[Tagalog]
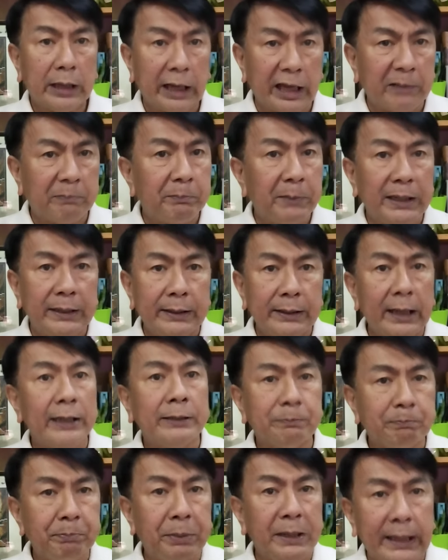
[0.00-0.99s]
It may
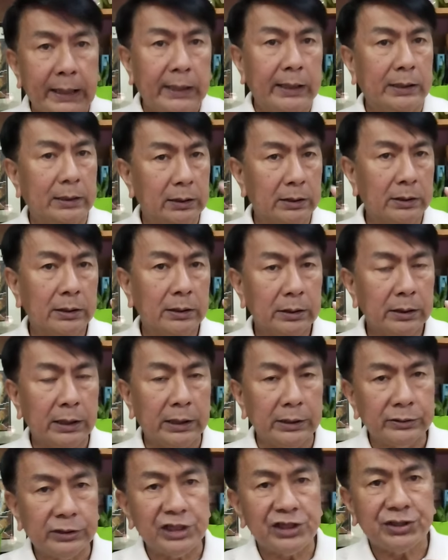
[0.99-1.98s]
not be
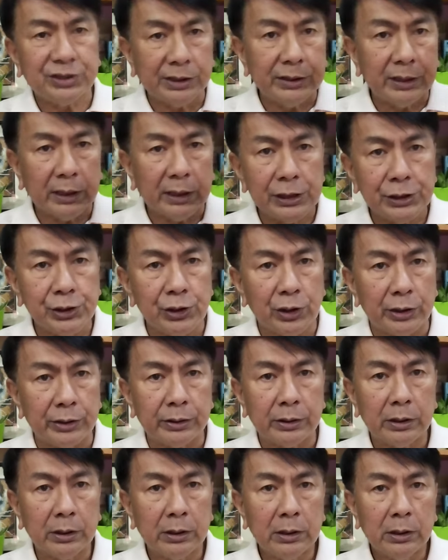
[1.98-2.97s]
in this
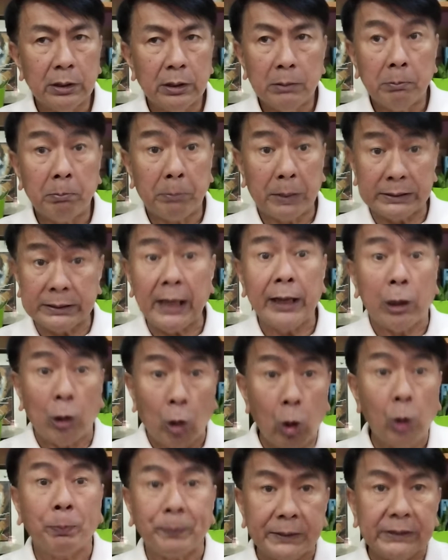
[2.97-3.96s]
generation But I
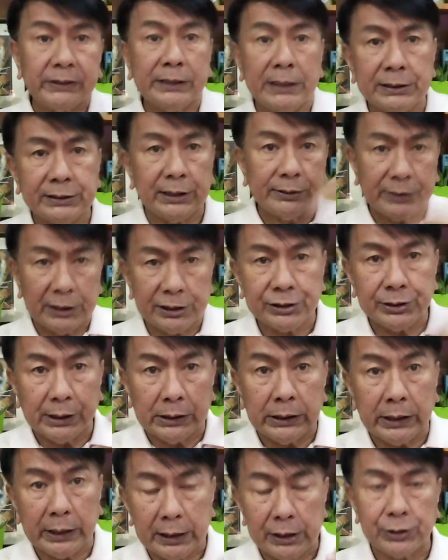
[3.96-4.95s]
hope it is in this
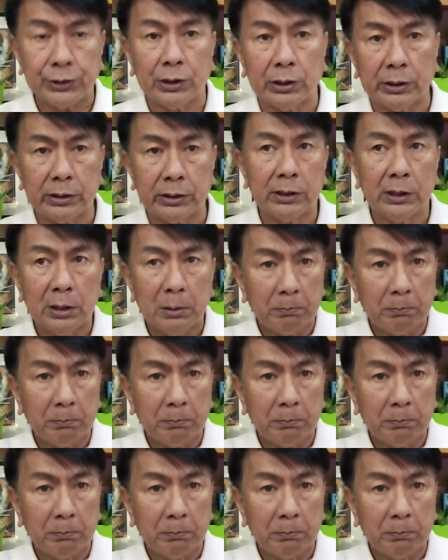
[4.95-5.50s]
generation.